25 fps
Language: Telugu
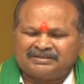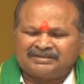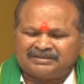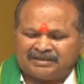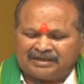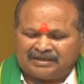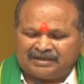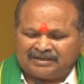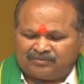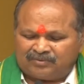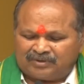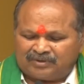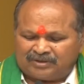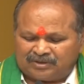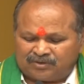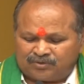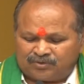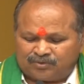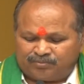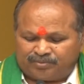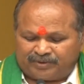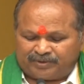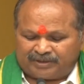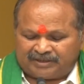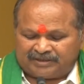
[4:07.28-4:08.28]
బస్తాకు వంద
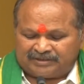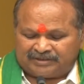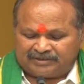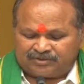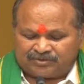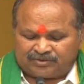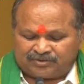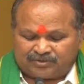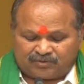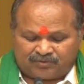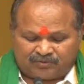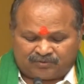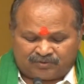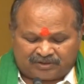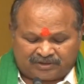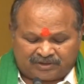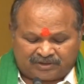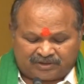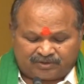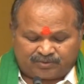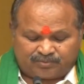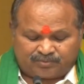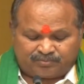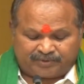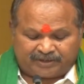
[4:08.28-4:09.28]
రూపాయల నుంచి రెండు
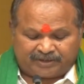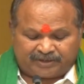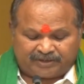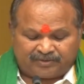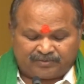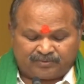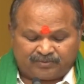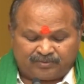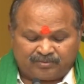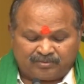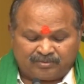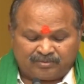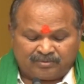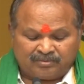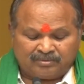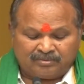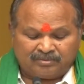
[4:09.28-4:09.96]
వందల రూపాయలు